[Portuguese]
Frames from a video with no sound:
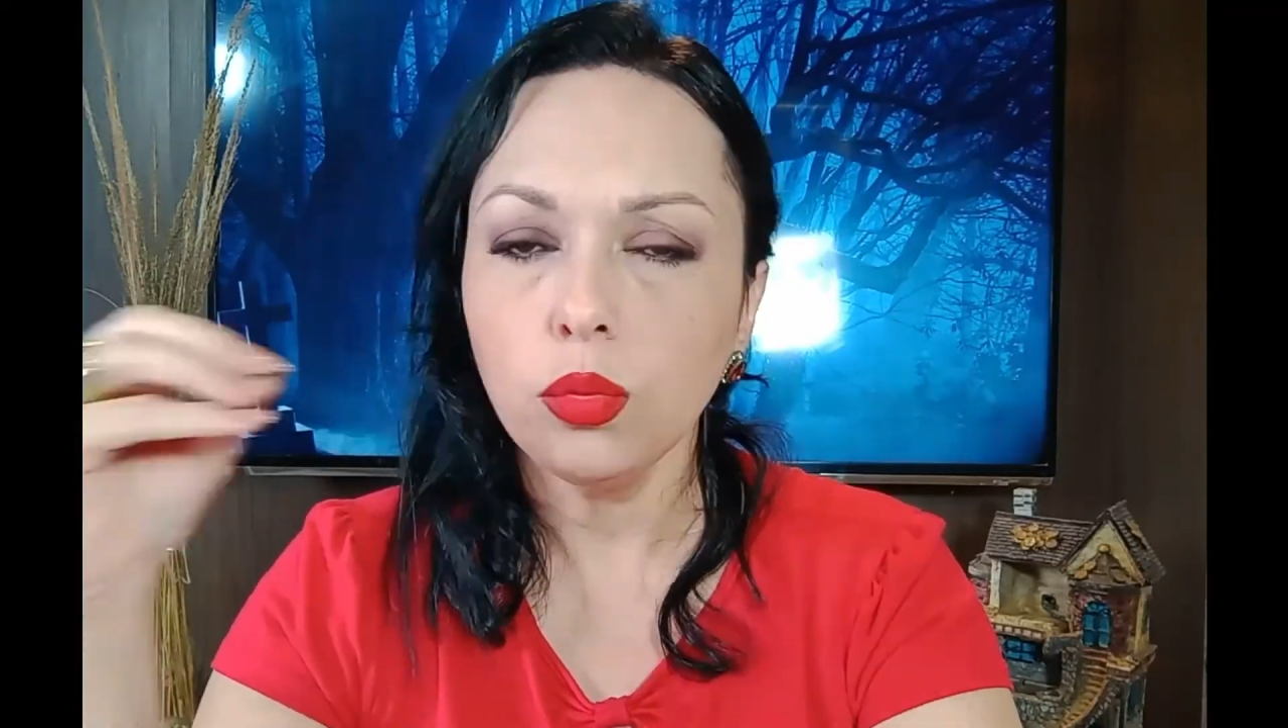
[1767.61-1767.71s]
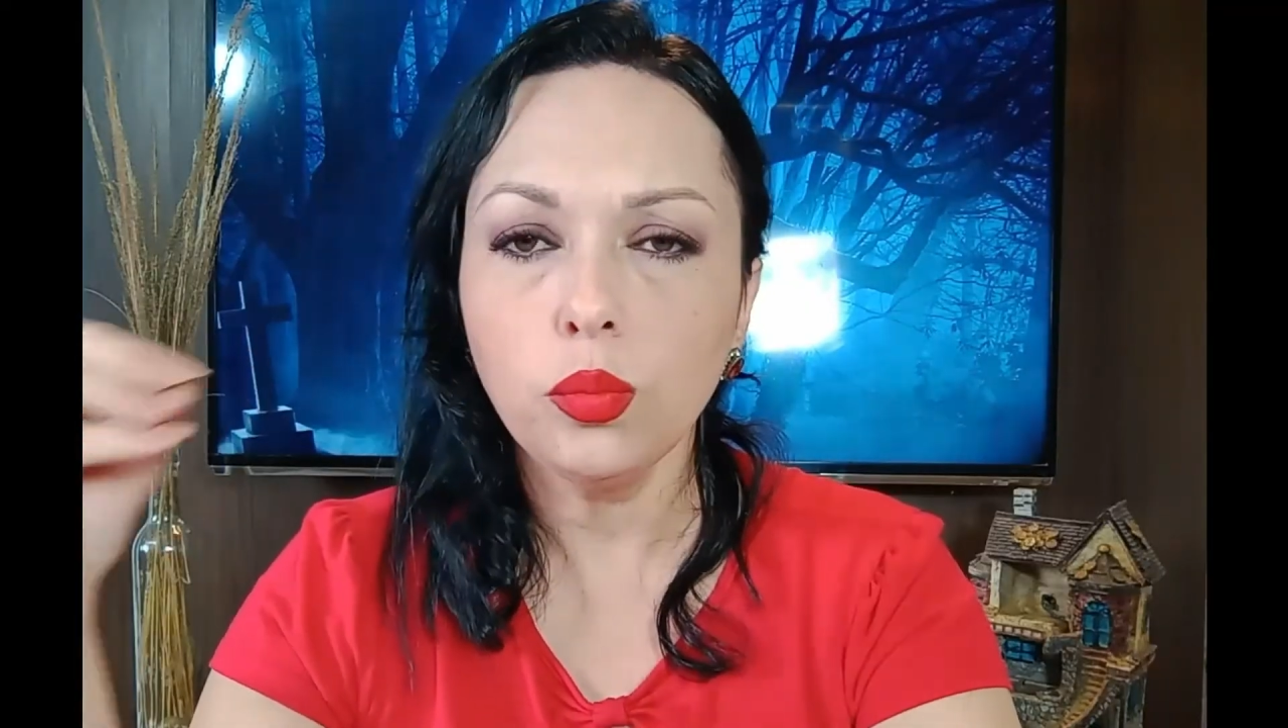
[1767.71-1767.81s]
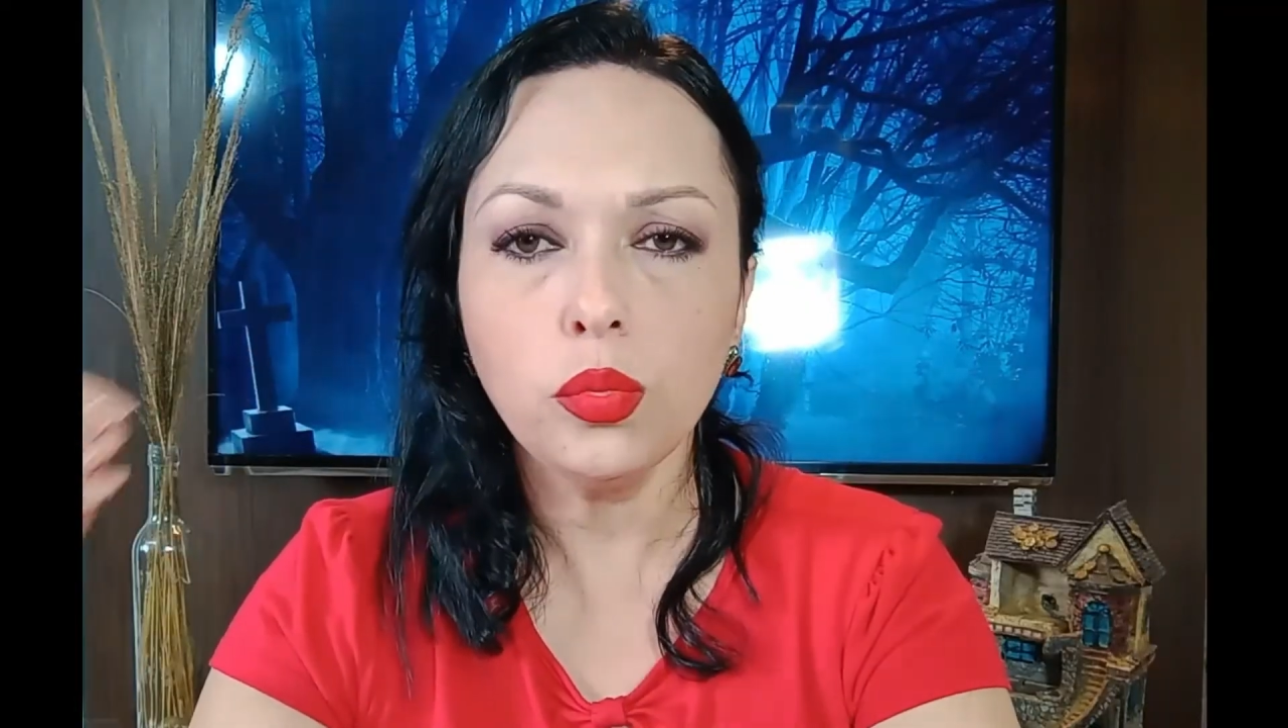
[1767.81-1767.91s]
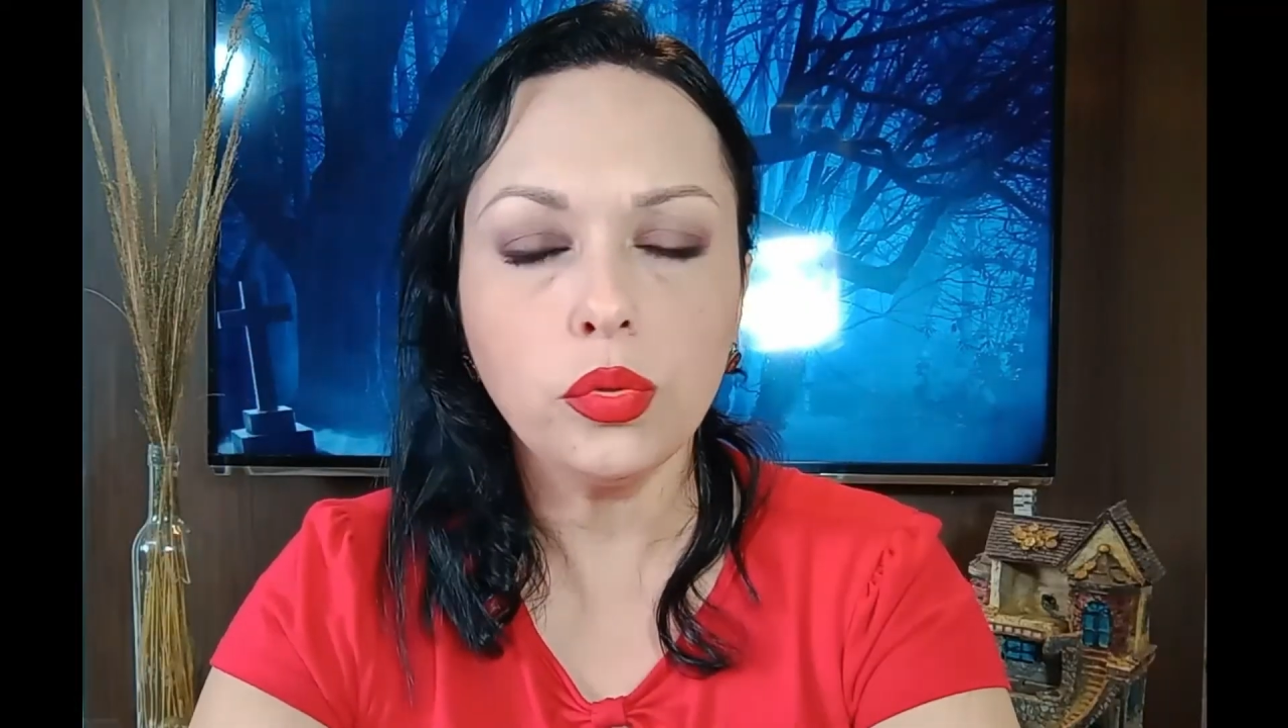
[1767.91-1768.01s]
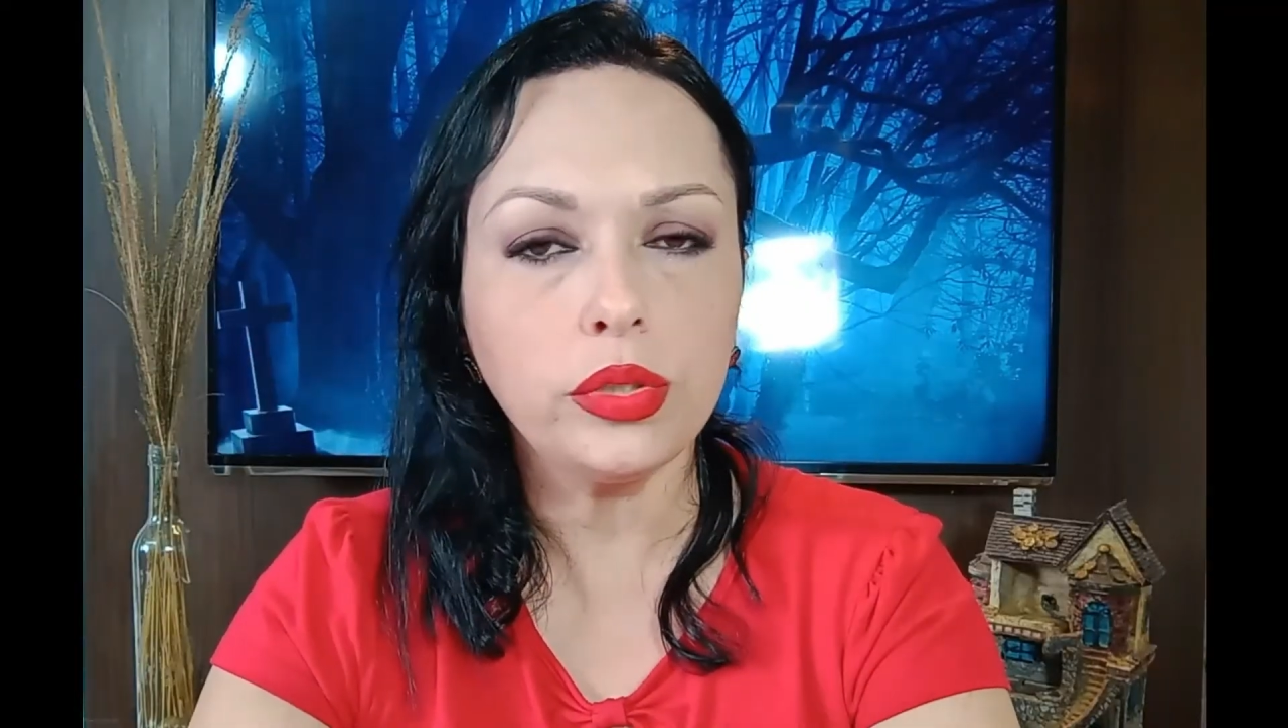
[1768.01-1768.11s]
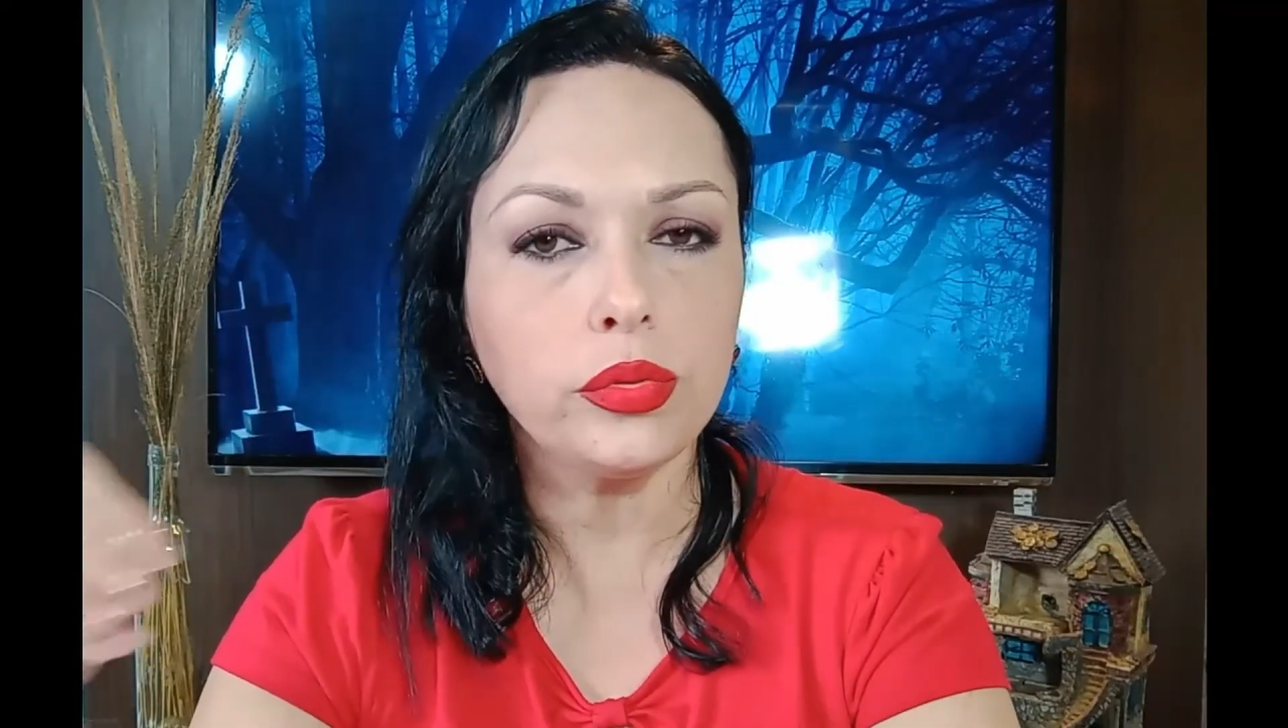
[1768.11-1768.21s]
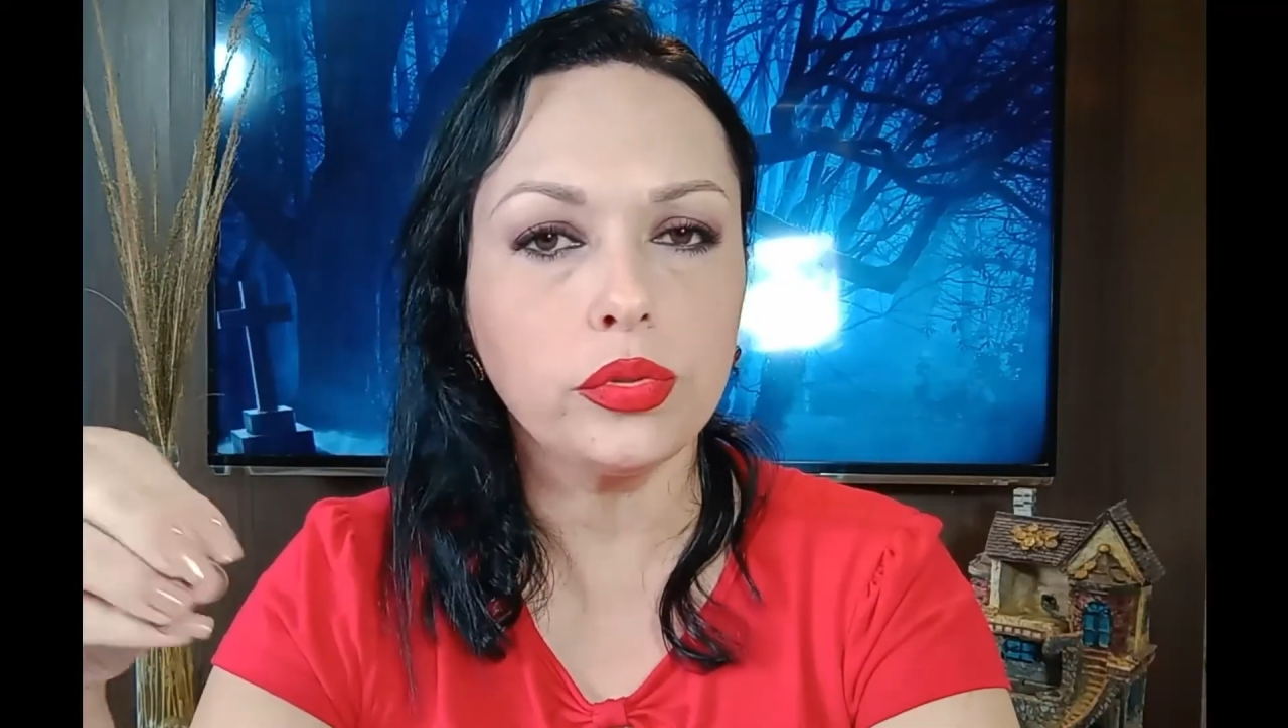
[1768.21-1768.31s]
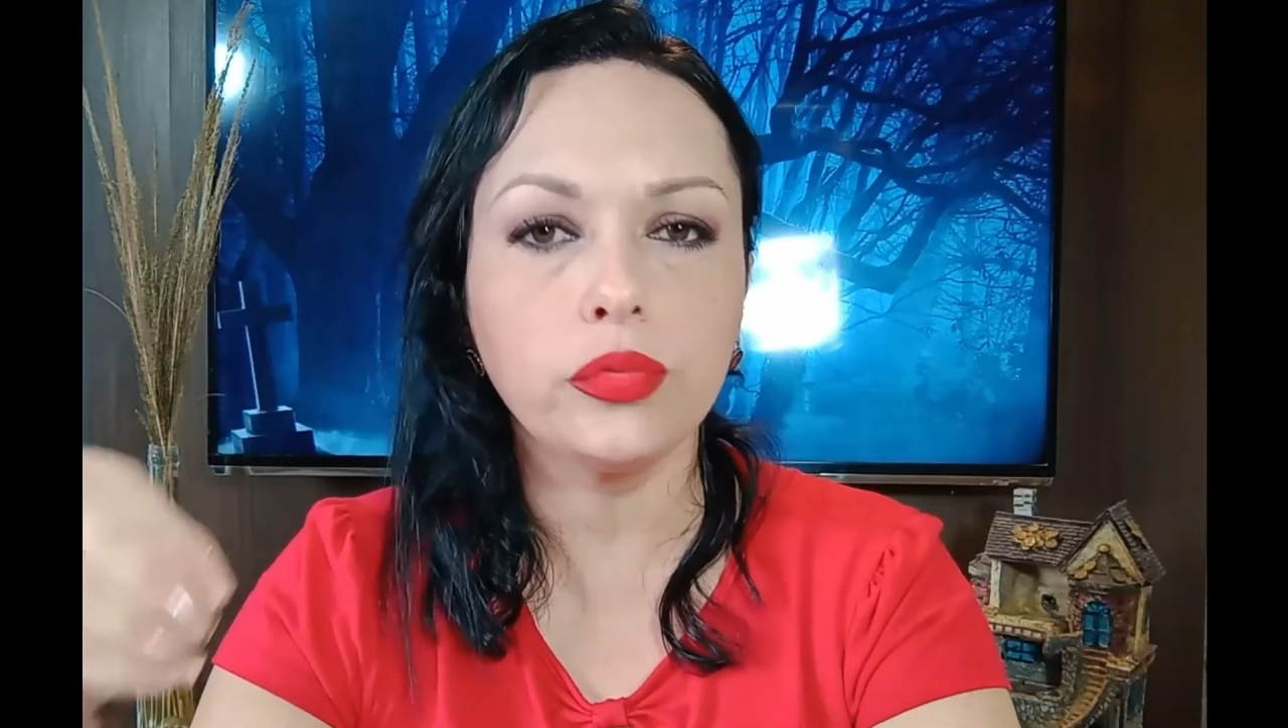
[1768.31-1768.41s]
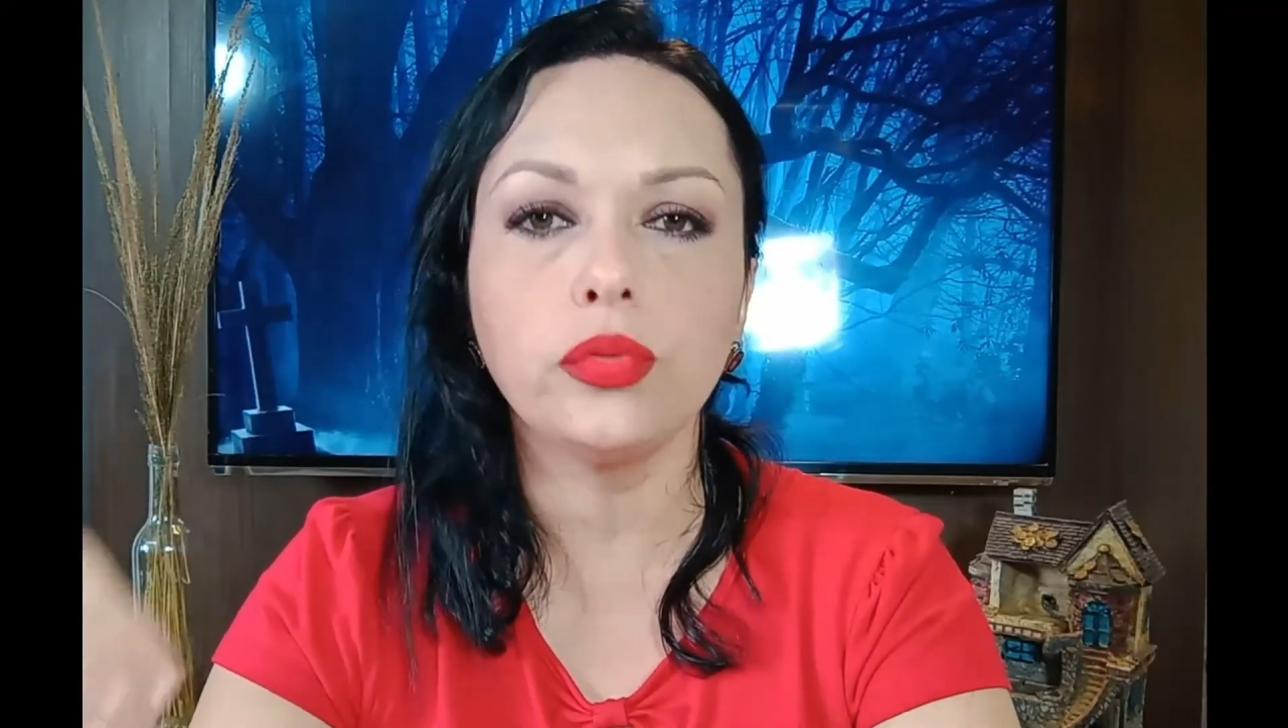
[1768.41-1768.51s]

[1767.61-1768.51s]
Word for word: Muitos